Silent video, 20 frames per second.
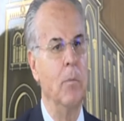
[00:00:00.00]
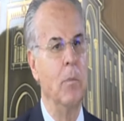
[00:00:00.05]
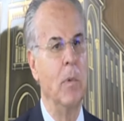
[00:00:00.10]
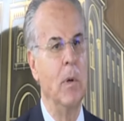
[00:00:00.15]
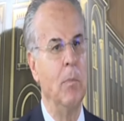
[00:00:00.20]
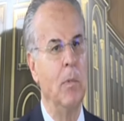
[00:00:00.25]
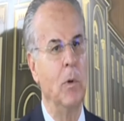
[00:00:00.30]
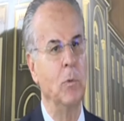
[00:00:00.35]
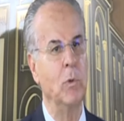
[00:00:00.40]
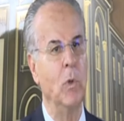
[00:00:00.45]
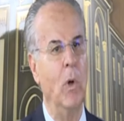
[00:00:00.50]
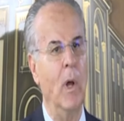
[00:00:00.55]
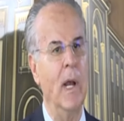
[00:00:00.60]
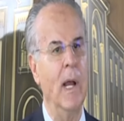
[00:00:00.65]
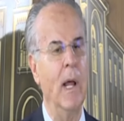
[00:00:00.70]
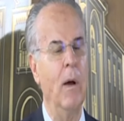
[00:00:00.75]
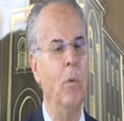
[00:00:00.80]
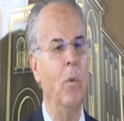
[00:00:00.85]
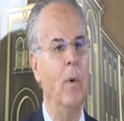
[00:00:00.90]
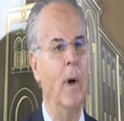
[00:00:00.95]
بالموضوع
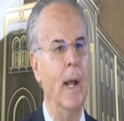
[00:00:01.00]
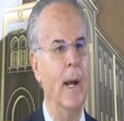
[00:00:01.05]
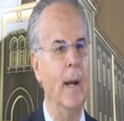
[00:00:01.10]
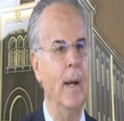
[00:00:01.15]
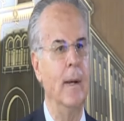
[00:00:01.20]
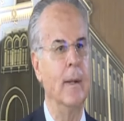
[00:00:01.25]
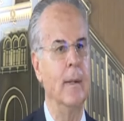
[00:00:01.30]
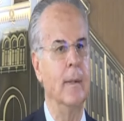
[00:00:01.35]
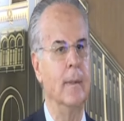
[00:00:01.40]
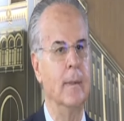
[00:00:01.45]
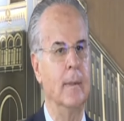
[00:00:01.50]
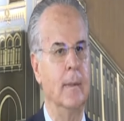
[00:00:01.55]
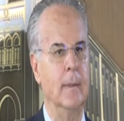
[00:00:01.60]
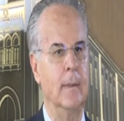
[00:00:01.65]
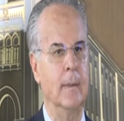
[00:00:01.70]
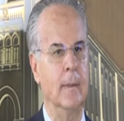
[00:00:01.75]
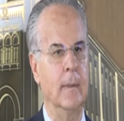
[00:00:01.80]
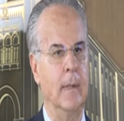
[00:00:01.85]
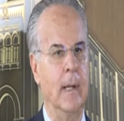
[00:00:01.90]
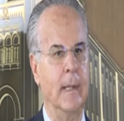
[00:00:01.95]
الاول
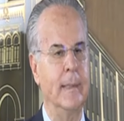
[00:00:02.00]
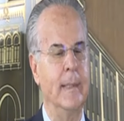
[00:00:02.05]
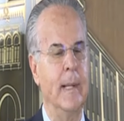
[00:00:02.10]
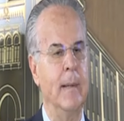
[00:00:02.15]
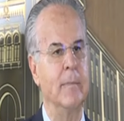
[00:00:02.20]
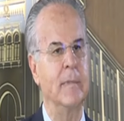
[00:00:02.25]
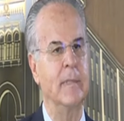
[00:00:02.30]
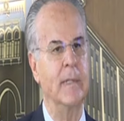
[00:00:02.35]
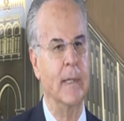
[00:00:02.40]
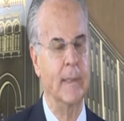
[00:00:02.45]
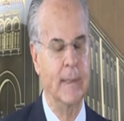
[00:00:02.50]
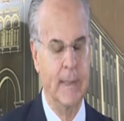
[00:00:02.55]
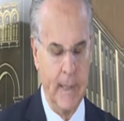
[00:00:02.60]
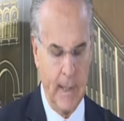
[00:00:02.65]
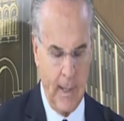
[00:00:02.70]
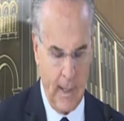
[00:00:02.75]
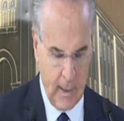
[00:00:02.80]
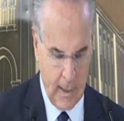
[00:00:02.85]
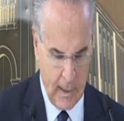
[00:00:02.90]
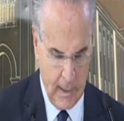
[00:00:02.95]
آه، قدمت
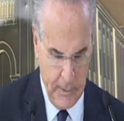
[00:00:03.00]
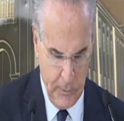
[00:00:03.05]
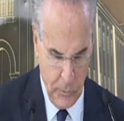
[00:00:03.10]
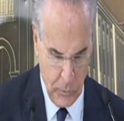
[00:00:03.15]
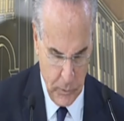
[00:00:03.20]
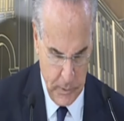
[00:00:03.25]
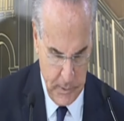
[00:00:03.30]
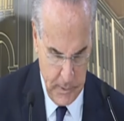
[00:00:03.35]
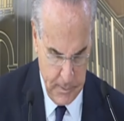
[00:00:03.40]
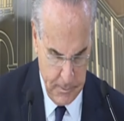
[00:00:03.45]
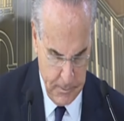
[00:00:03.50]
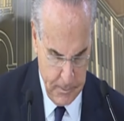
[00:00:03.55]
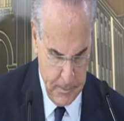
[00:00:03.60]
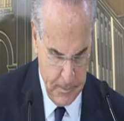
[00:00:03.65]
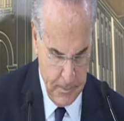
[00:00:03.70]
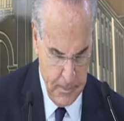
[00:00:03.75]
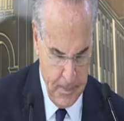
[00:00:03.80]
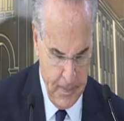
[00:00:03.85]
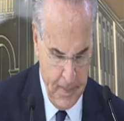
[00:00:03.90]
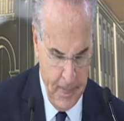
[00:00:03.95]
اقتراح قانون
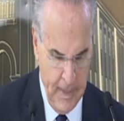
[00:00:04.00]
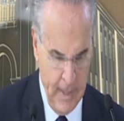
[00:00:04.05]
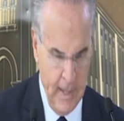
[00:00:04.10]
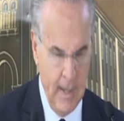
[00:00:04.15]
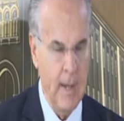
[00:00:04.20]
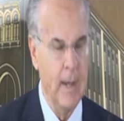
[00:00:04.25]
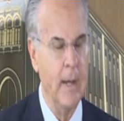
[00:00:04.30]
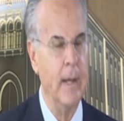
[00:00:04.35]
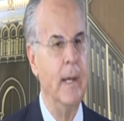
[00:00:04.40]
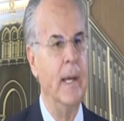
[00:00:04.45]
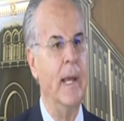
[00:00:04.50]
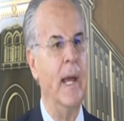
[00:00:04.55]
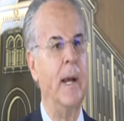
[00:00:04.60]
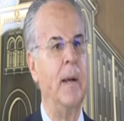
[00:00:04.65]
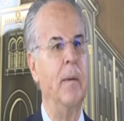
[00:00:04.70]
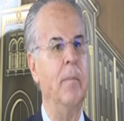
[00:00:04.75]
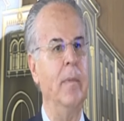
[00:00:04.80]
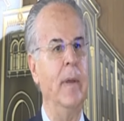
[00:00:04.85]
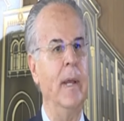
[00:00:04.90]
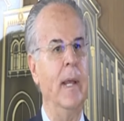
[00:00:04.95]

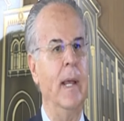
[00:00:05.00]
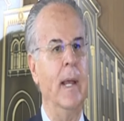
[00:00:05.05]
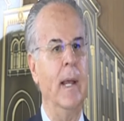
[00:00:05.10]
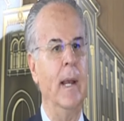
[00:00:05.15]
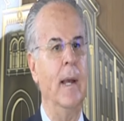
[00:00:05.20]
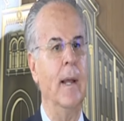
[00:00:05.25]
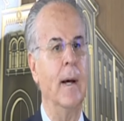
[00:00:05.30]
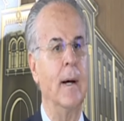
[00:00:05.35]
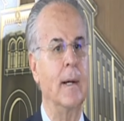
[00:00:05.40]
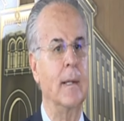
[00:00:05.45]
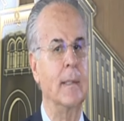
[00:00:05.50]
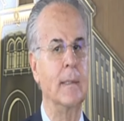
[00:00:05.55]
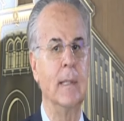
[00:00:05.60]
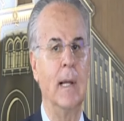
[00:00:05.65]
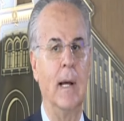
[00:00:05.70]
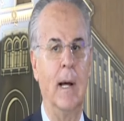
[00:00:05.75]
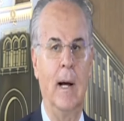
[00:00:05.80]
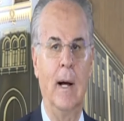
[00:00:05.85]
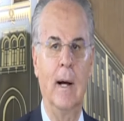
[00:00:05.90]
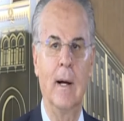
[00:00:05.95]
يرمي الى
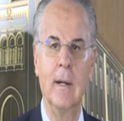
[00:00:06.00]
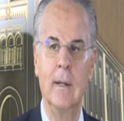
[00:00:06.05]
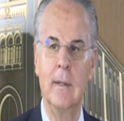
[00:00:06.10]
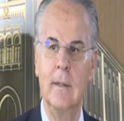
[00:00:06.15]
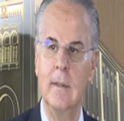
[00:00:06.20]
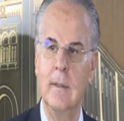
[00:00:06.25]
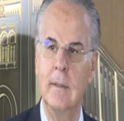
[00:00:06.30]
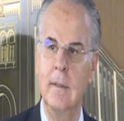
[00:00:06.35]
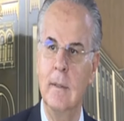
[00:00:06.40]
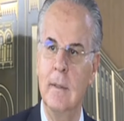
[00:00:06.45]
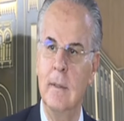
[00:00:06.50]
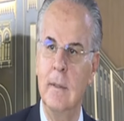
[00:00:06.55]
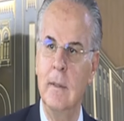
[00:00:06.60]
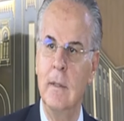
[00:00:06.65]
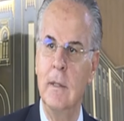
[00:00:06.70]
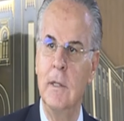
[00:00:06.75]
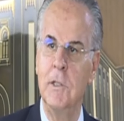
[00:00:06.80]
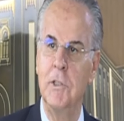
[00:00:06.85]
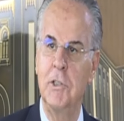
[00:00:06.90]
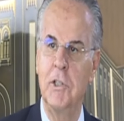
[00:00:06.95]
اخضاع
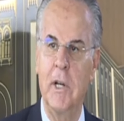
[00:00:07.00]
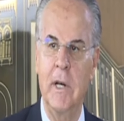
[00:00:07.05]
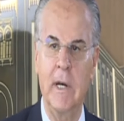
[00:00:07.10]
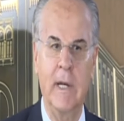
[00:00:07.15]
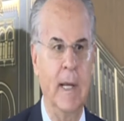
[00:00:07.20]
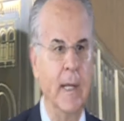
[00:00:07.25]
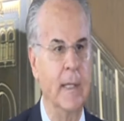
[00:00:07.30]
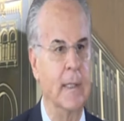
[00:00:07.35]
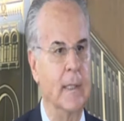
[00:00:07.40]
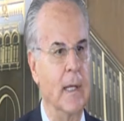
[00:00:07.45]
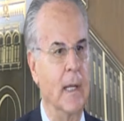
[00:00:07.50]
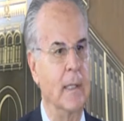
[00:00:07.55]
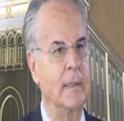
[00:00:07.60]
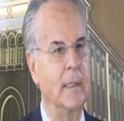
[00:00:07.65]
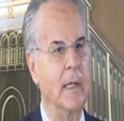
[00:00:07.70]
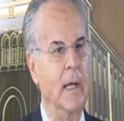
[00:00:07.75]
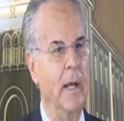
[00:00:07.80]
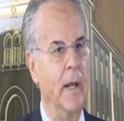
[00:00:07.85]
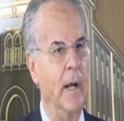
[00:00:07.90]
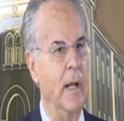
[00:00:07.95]
شركه
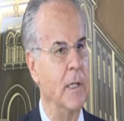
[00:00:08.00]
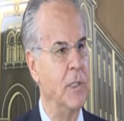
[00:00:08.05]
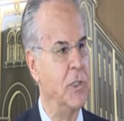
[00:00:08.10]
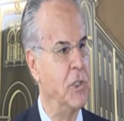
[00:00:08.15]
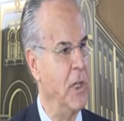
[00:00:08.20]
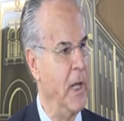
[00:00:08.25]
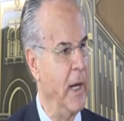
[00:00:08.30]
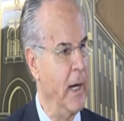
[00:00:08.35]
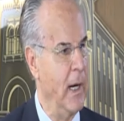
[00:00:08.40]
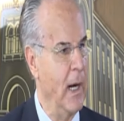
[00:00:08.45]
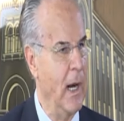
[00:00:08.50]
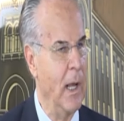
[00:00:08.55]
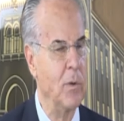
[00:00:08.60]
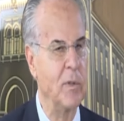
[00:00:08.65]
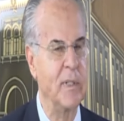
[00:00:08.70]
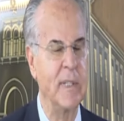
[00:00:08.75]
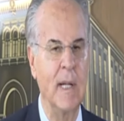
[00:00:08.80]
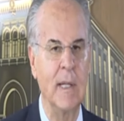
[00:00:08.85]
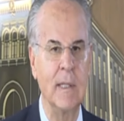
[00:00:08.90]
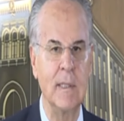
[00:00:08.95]
الطيران الشرق
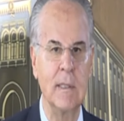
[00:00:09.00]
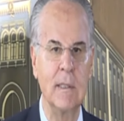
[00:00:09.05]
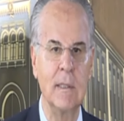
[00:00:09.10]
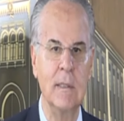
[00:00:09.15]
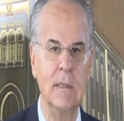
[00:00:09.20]
الاوسط